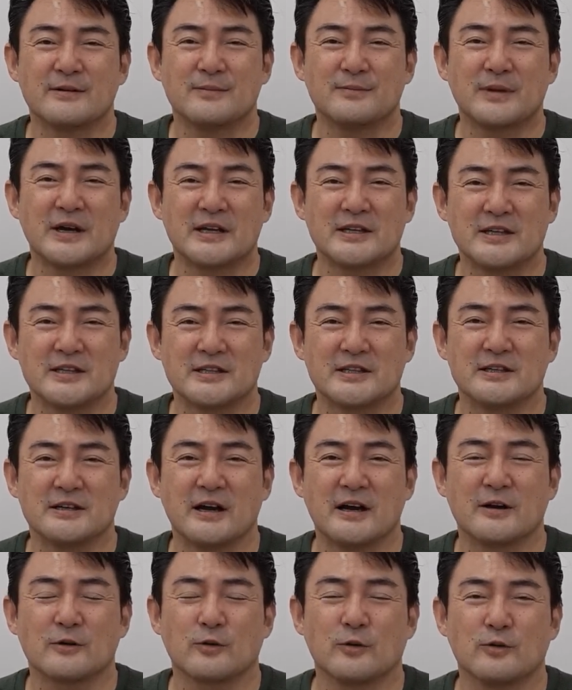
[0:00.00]
毎日
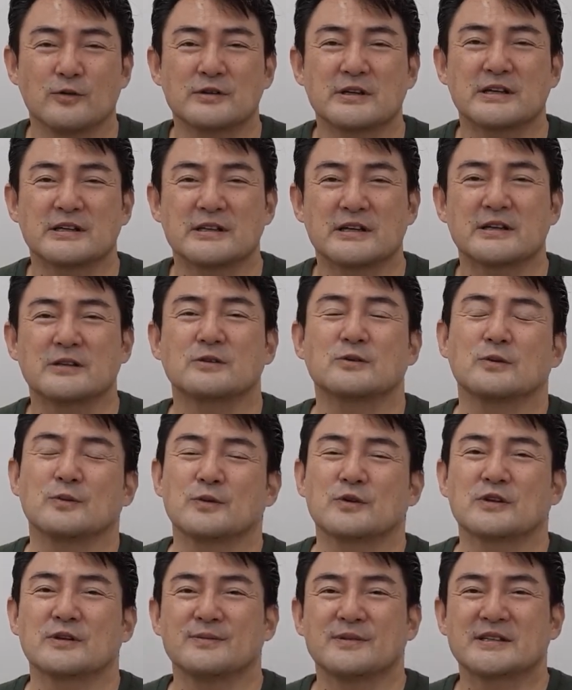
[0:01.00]
ああこうなんだと思っ
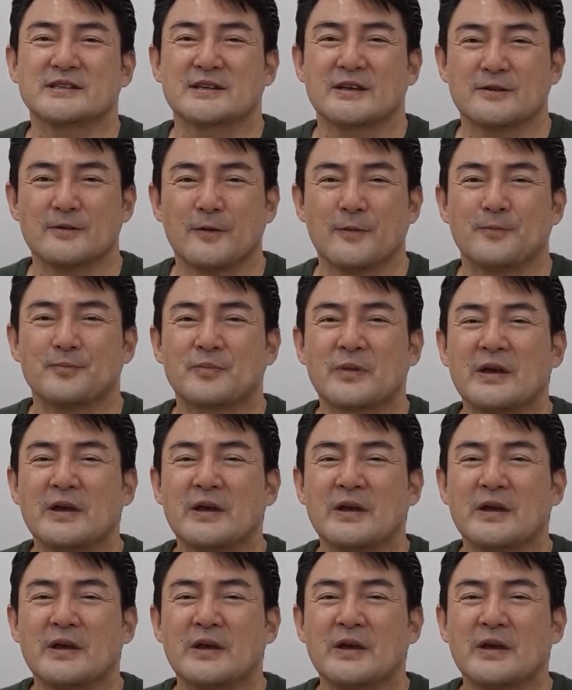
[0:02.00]
てますけど